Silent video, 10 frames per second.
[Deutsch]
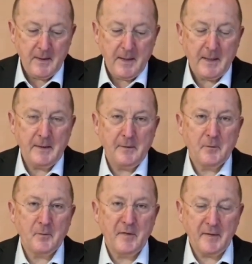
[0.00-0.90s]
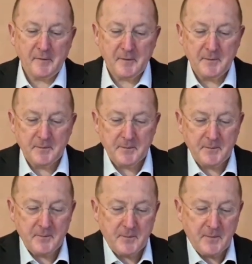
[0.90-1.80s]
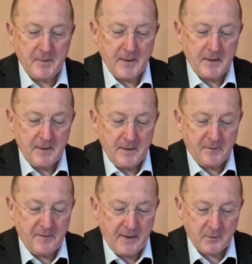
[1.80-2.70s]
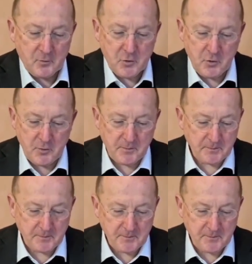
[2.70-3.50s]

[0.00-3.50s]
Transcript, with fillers: Ein Lied zum Fest, zart und schön,